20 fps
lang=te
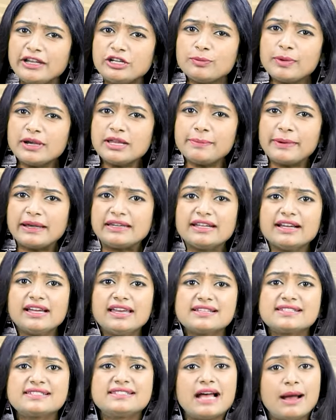పెట్టుబడి
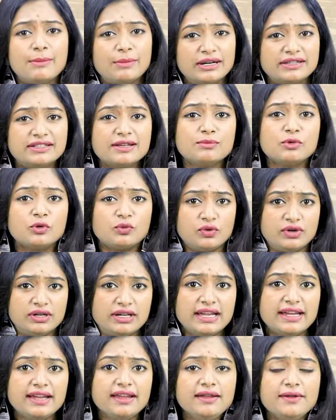పెట్టగల సామర్థ్యం
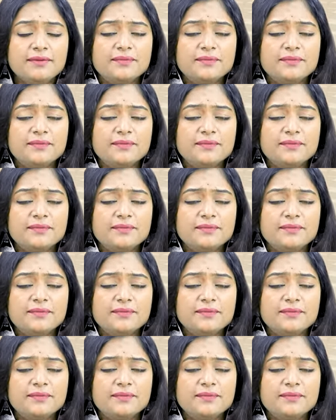ఉంటే